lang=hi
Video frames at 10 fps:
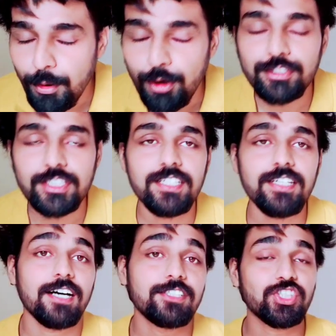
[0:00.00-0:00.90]
बहुत ही
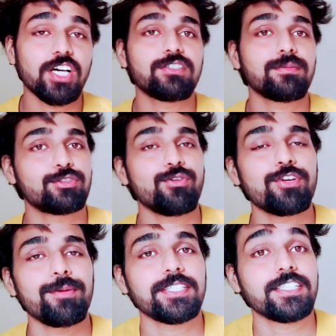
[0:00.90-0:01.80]
अच्छा सब
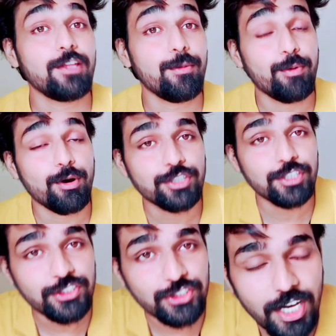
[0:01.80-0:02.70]
सॉन्ग की बात करते हैं बहुत
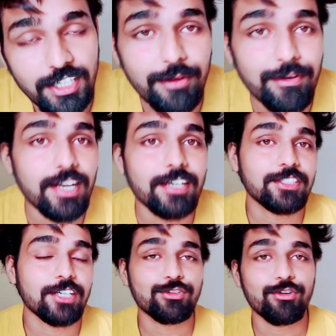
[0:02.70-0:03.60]
ही ज़्यादा वाला
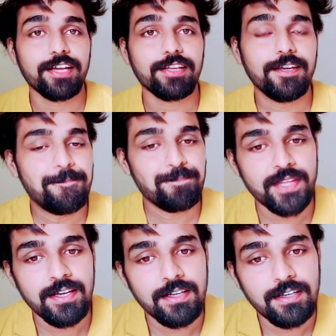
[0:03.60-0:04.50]
अच्छा सॉन्ग है ये
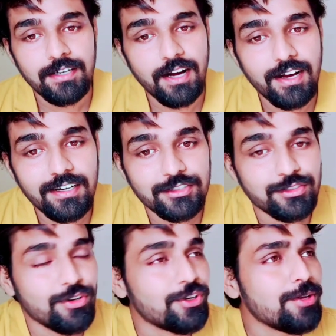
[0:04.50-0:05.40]

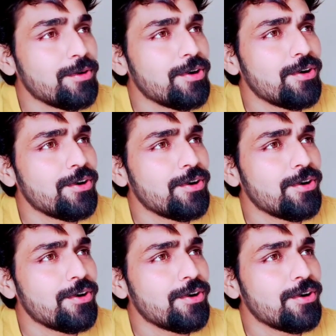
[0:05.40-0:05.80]
चोरी वो